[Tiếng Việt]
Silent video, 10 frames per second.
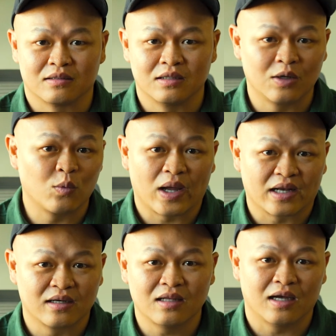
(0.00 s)
liên
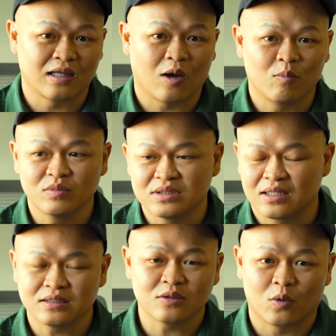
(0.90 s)
quan đến hệ thống
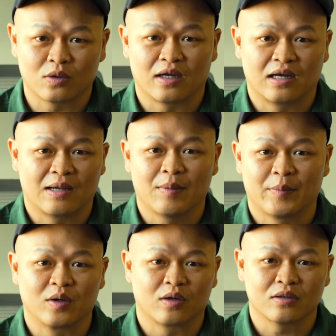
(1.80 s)
CS score này để mà
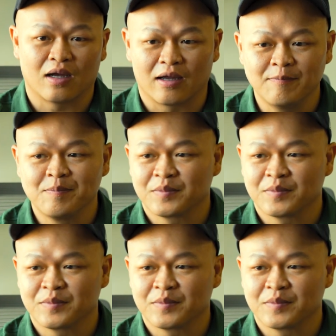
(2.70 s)
mọi người có thể